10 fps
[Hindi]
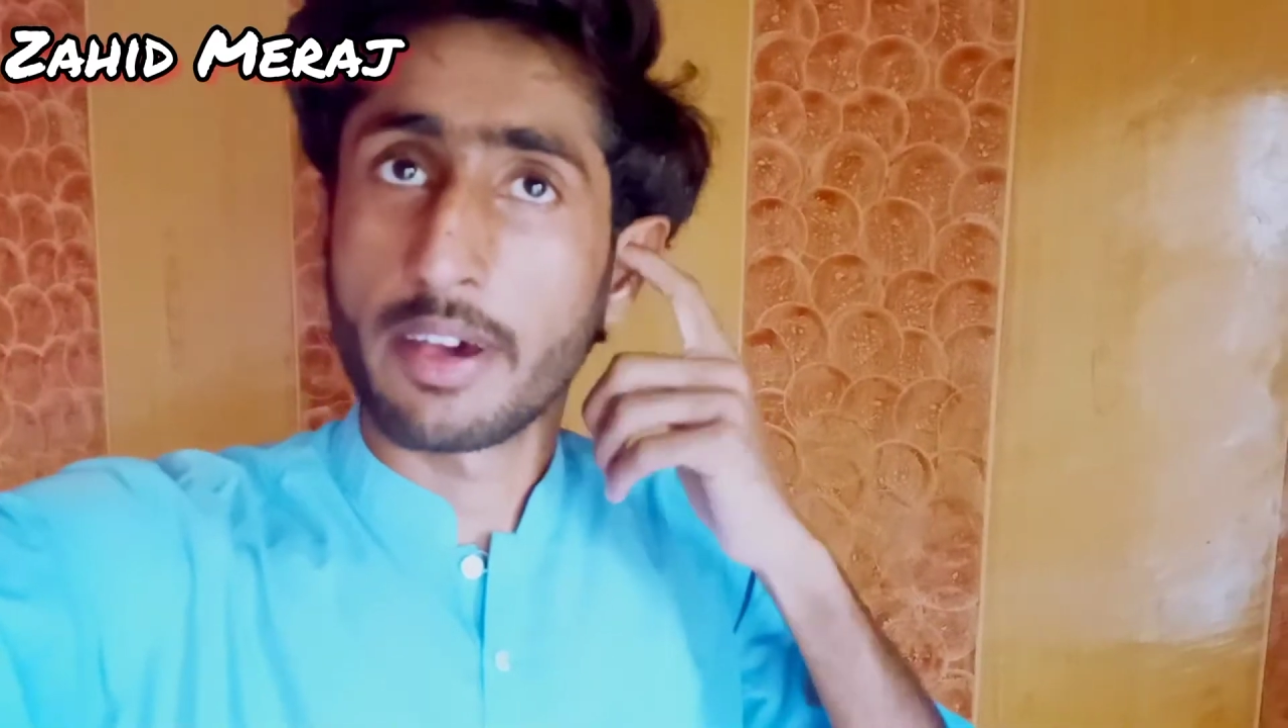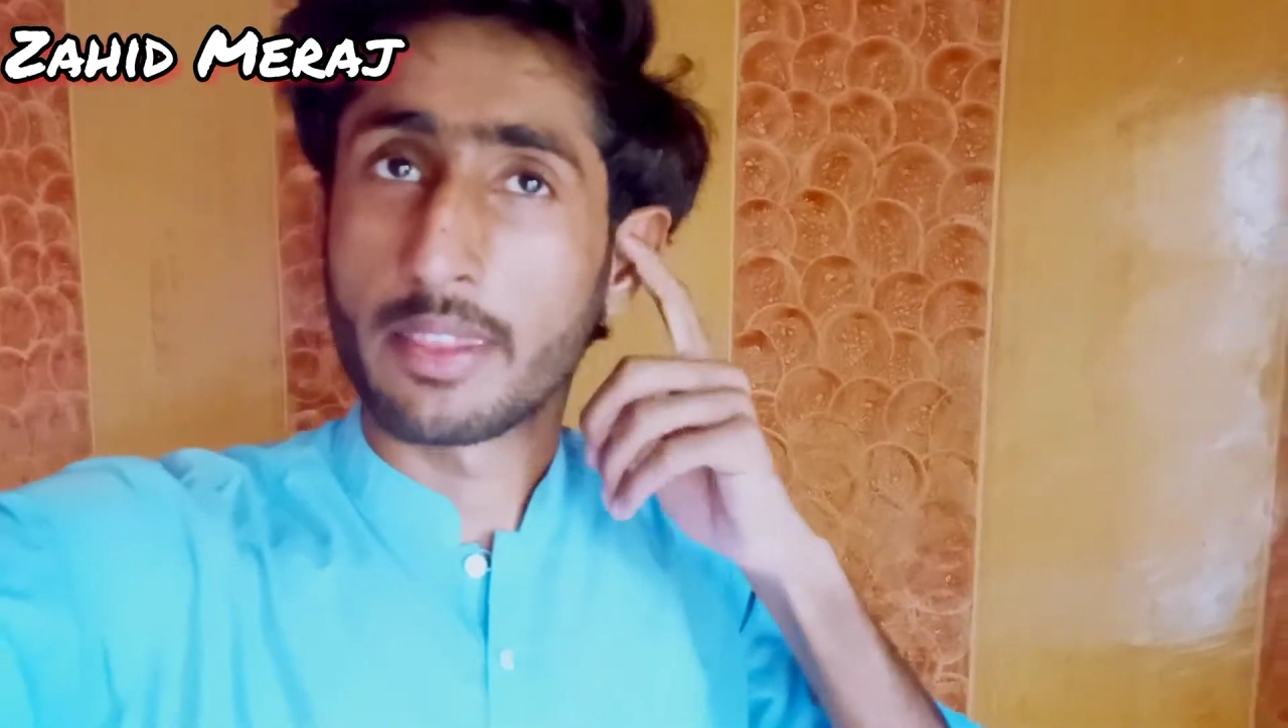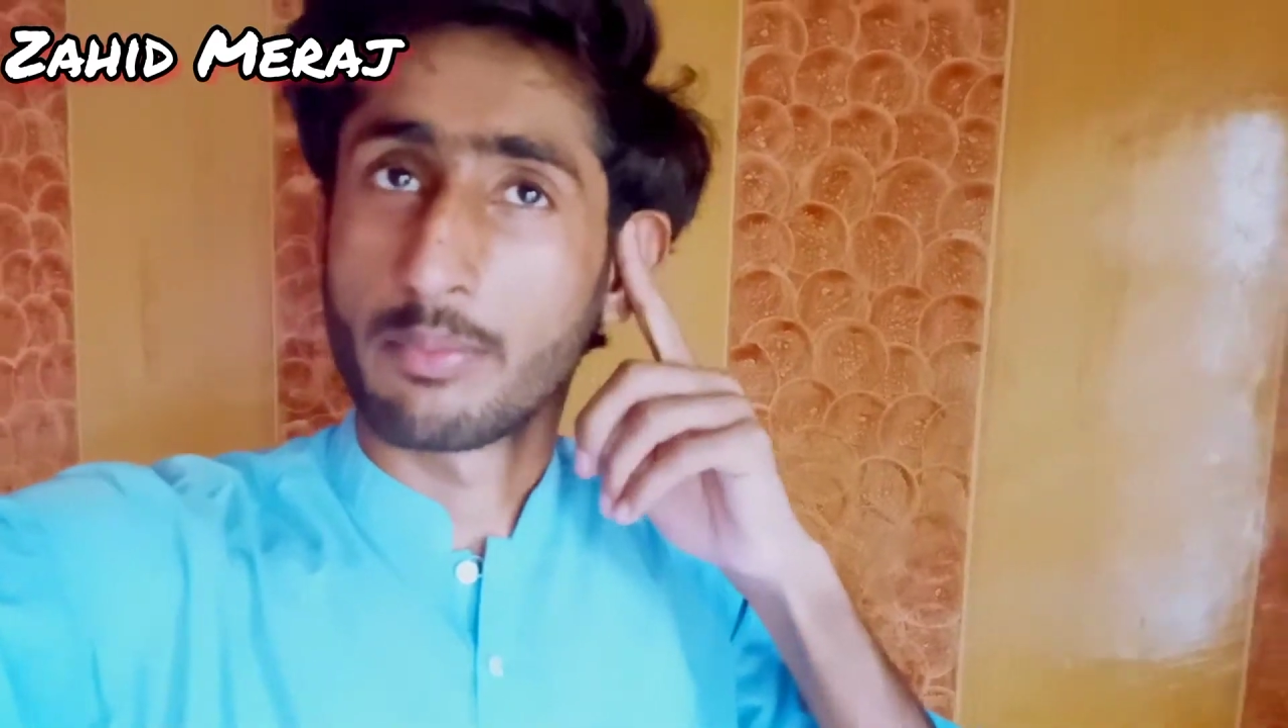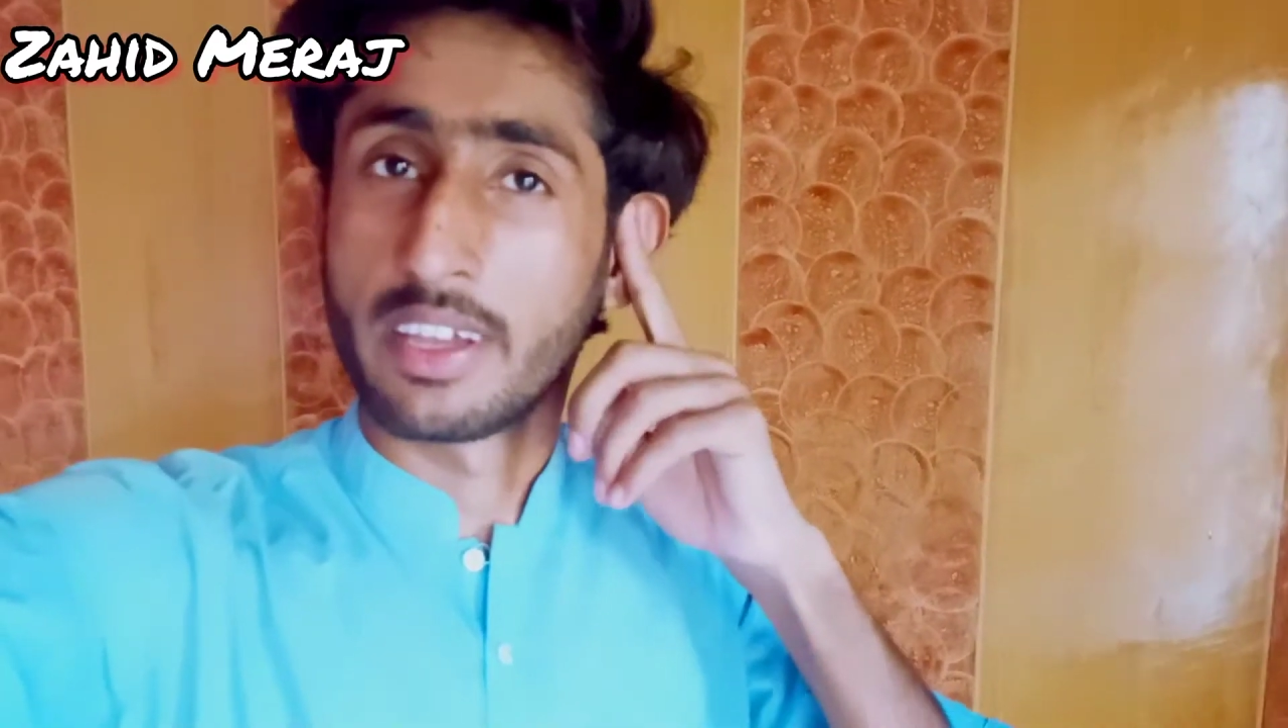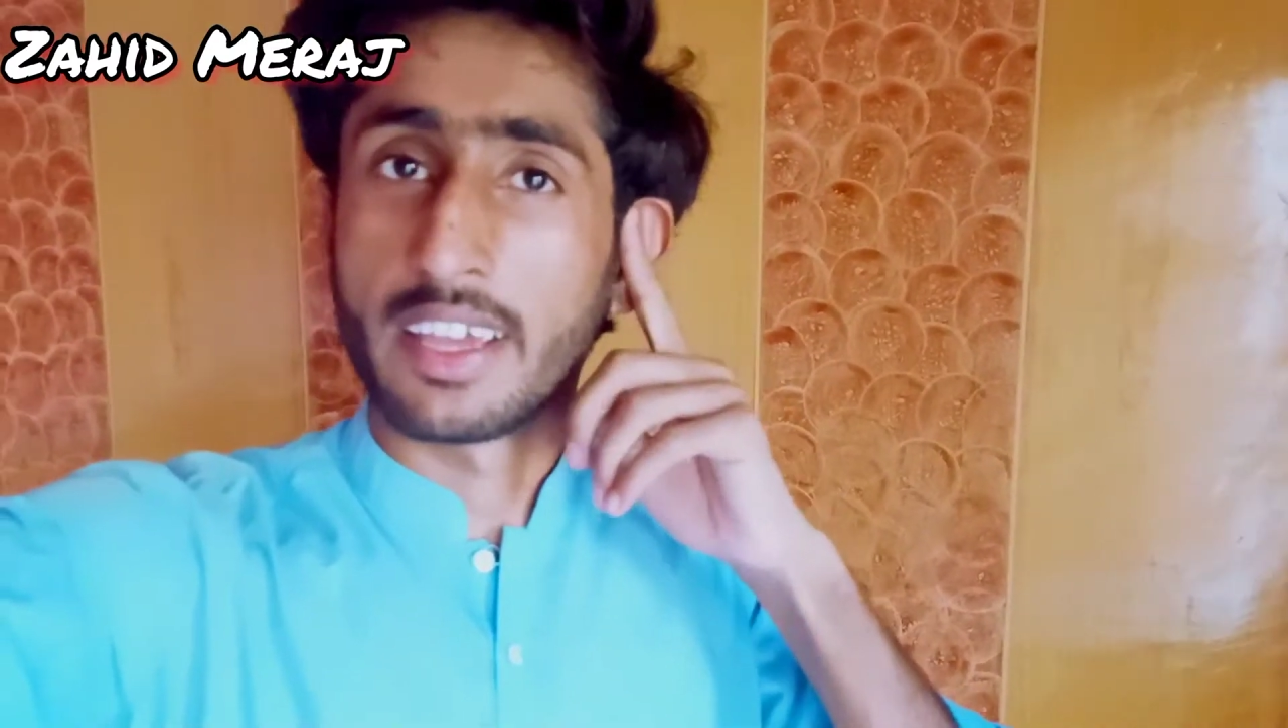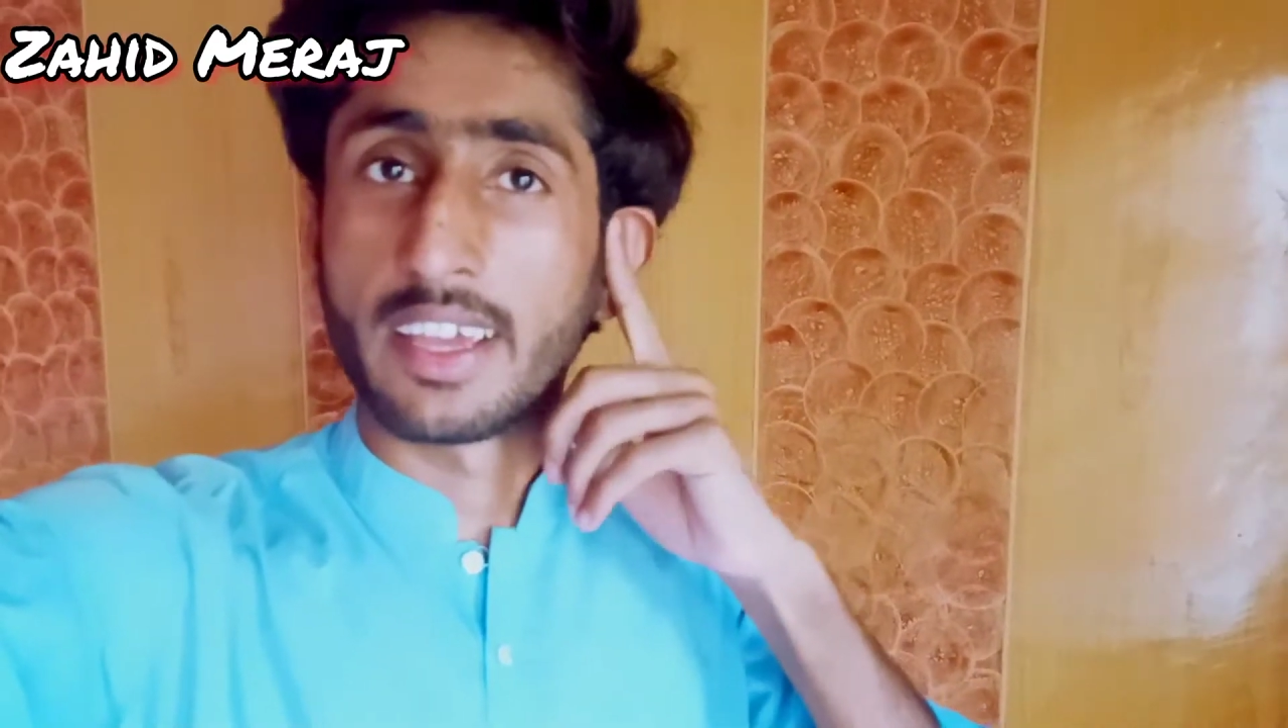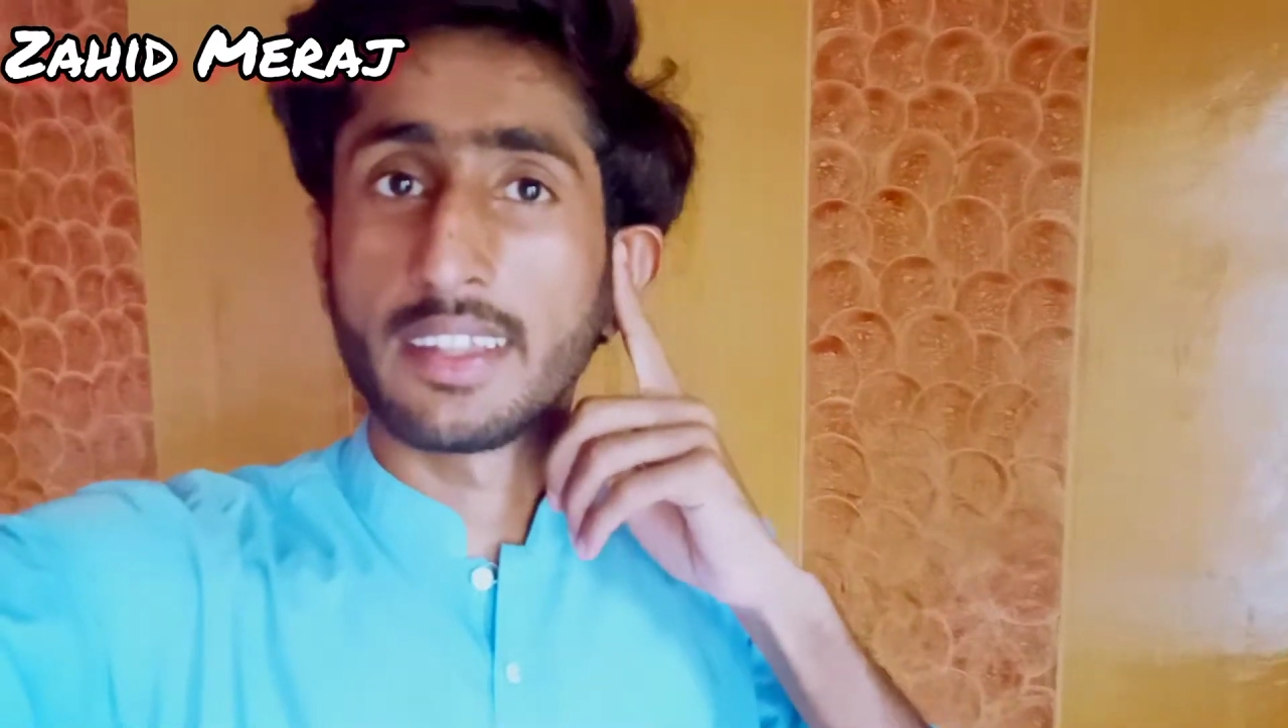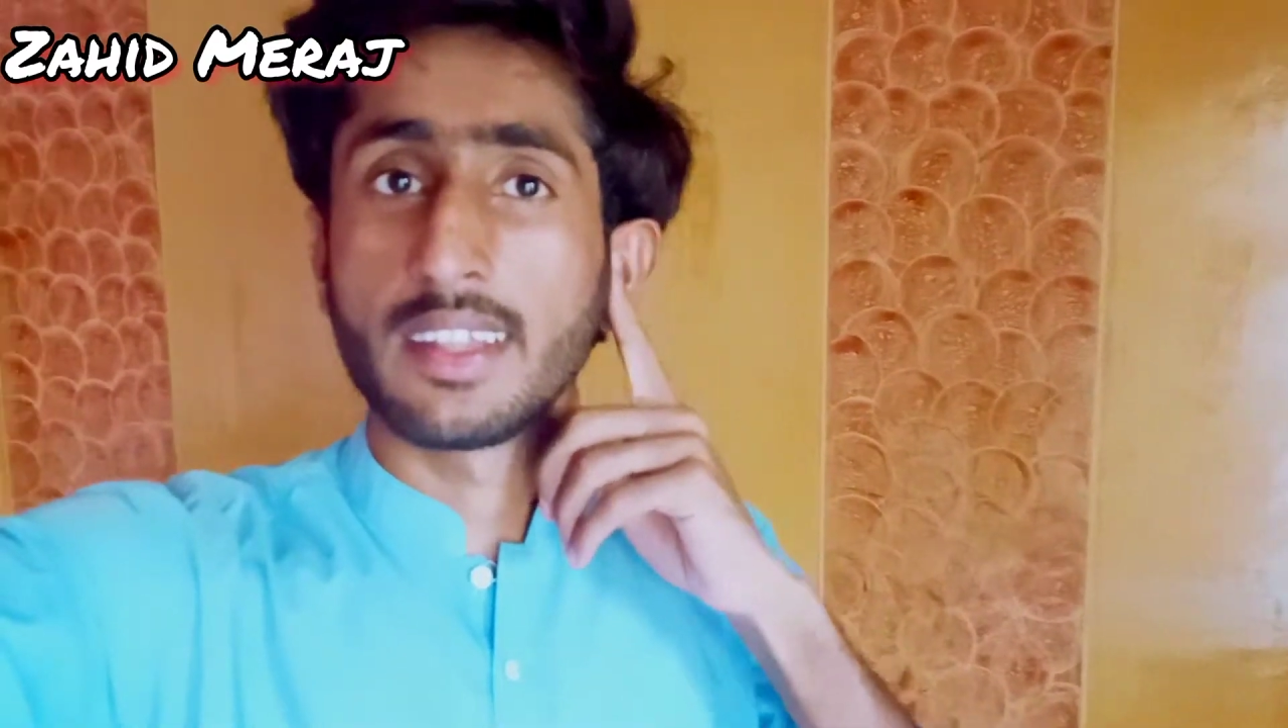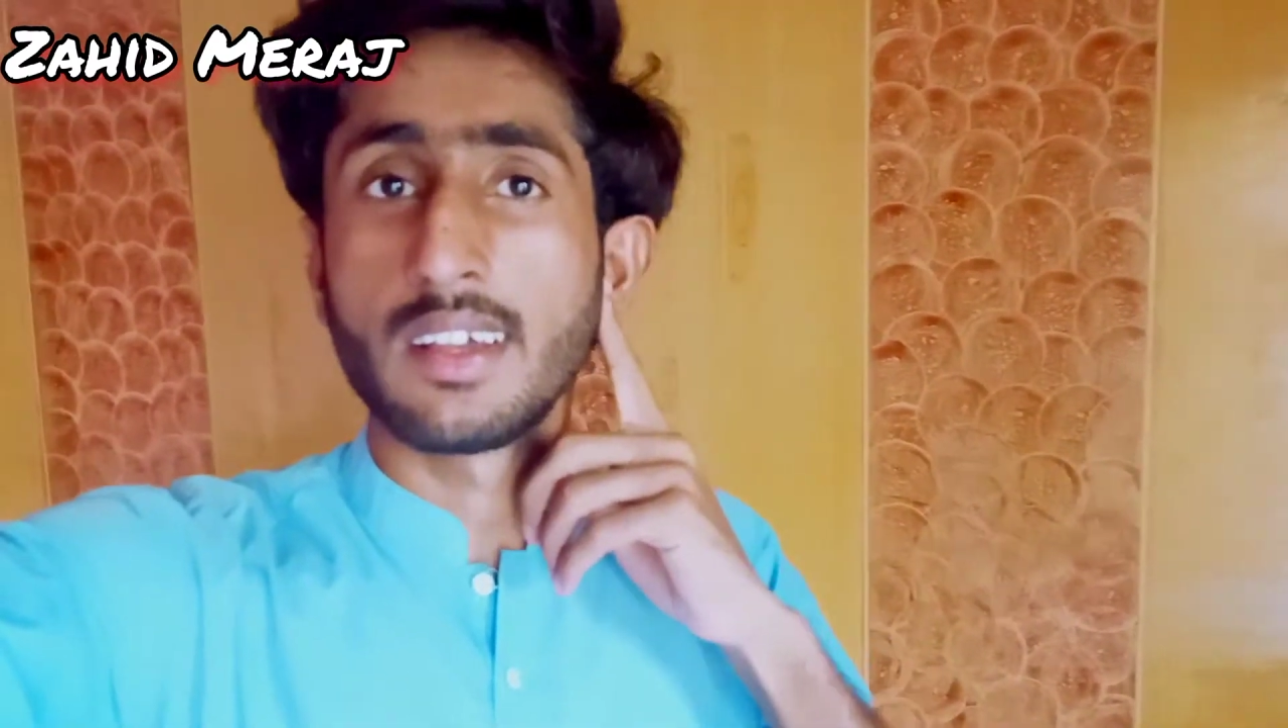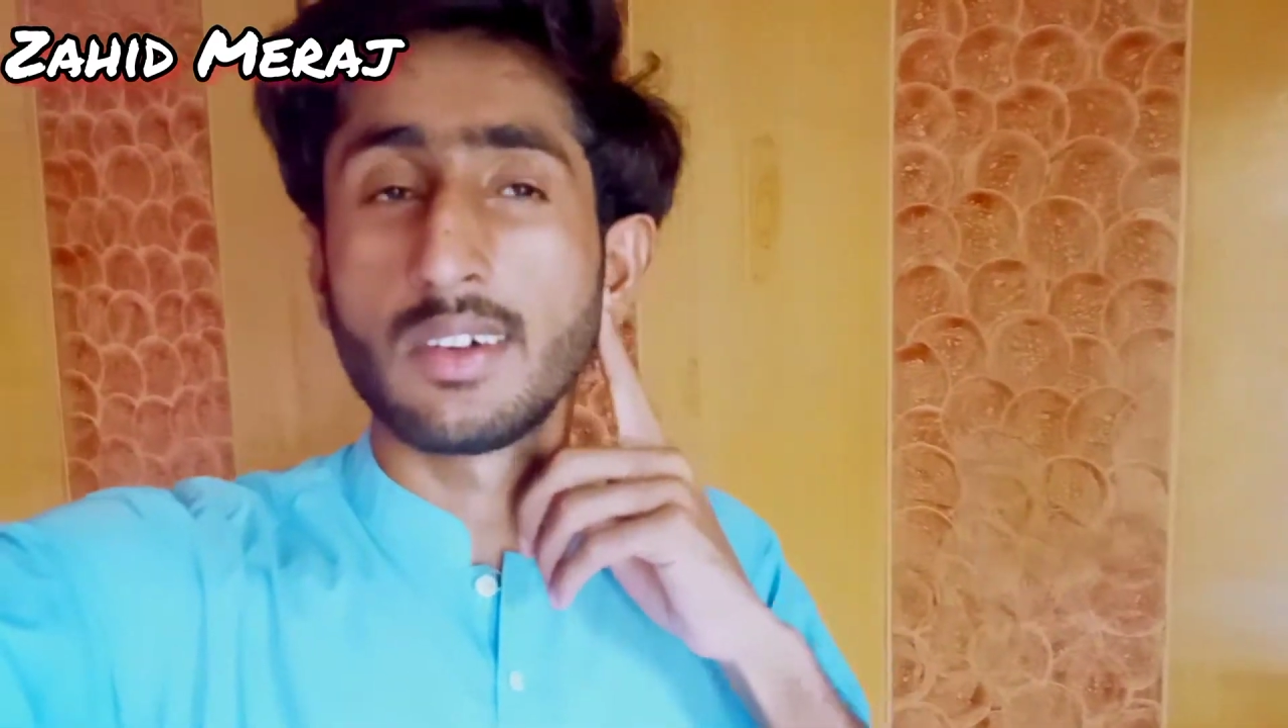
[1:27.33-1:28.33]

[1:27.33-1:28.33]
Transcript: पास मैं गया था